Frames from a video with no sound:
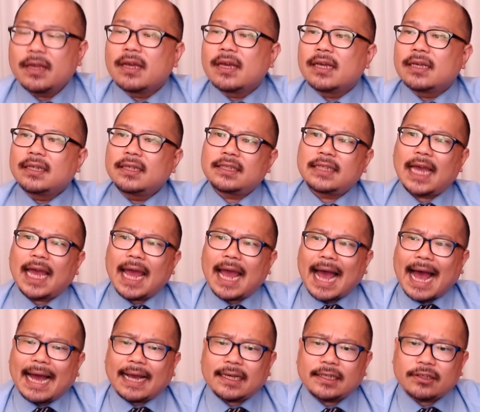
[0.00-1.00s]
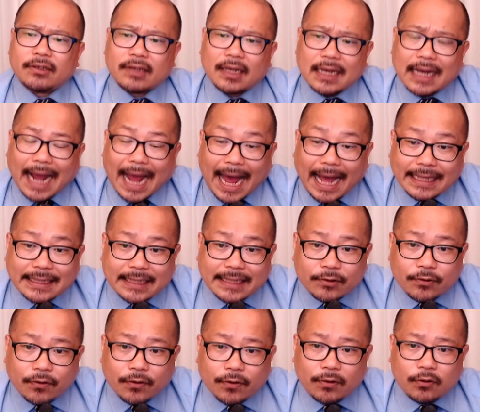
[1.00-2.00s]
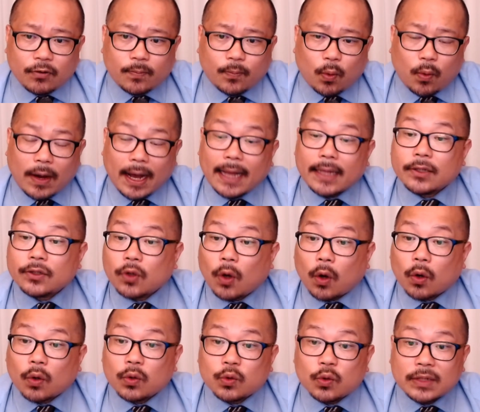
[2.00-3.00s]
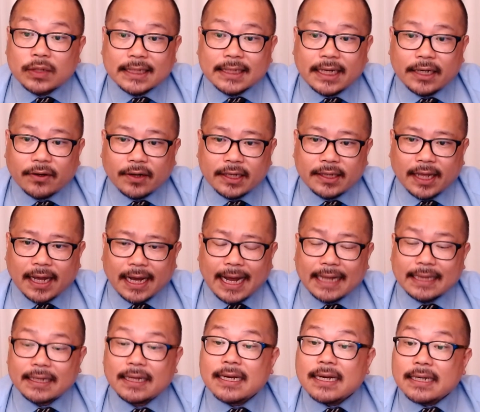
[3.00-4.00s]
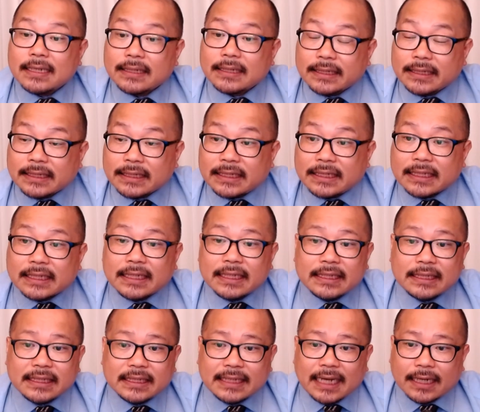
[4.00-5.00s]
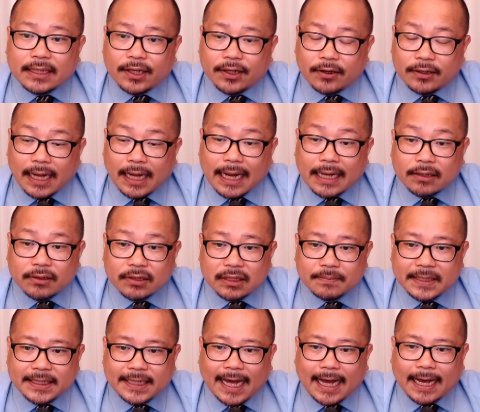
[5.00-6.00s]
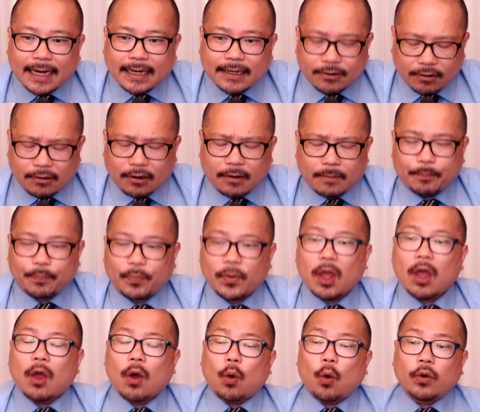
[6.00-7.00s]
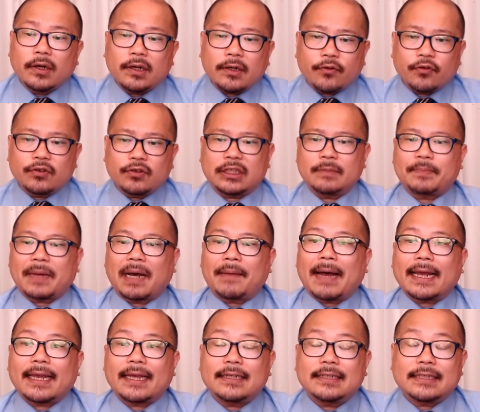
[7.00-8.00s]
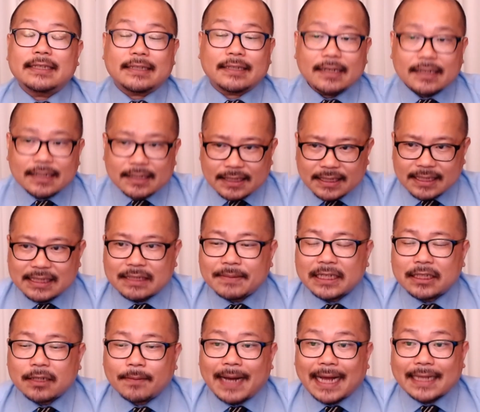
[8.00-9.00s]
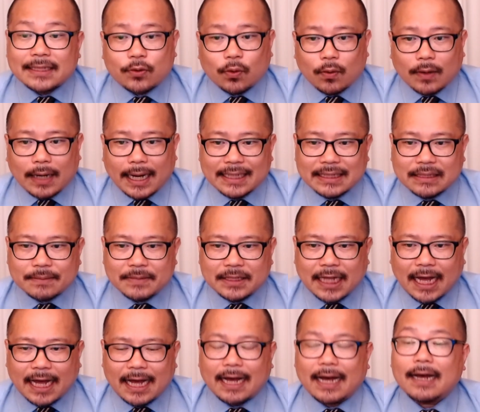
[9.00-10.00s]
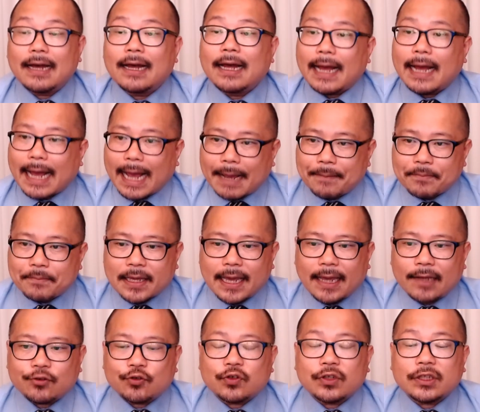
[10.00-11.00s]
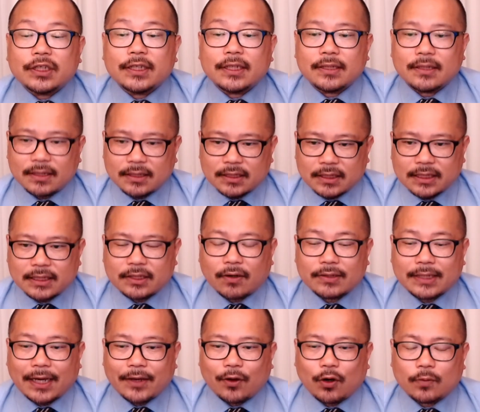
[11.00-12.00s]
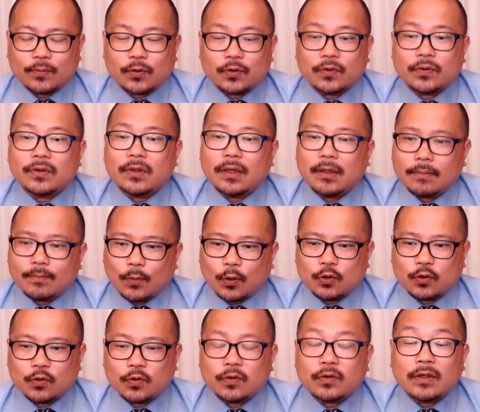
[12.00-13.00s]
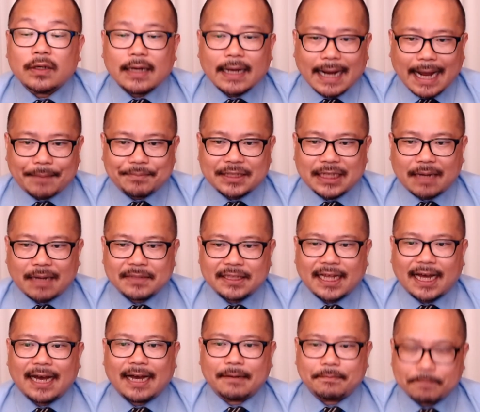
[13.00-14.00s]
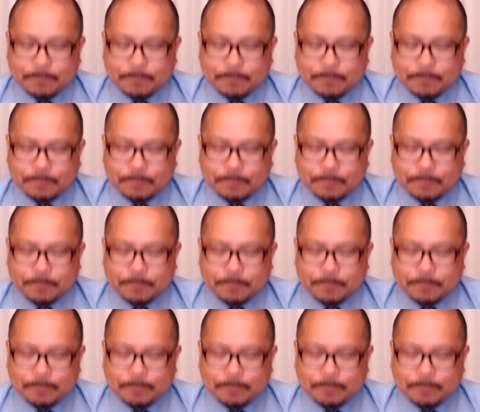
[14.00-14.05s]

이제 악의적인 가짜뉴스를 유포한 여론조작 세력에 대한 응징이 시작되어야 할 것입니다. 그럼 오늘 뉴스 빠박이는 이쯤에서 마치도록 하겠습니다. 함께해 주신 시청자 여러분 모두 감사합니다.